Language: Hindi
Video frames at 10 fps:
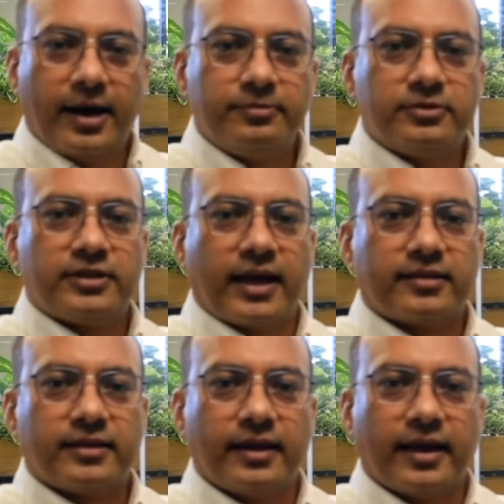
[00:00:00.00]
हम
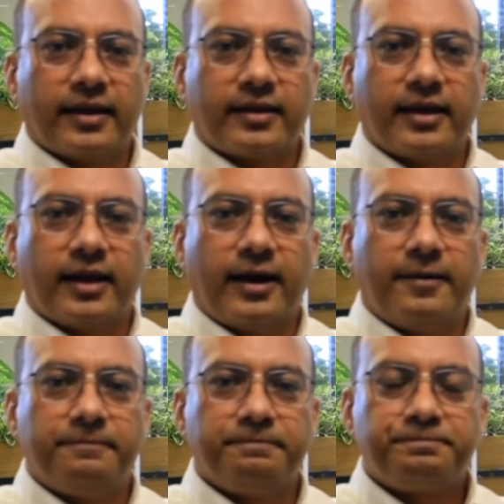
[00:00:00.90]
चाहते हैं कि
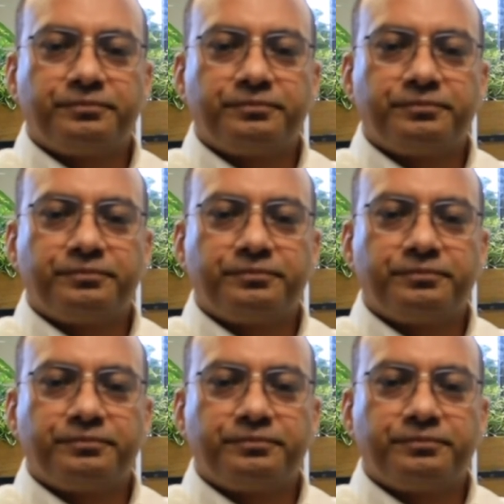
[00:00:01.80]
हम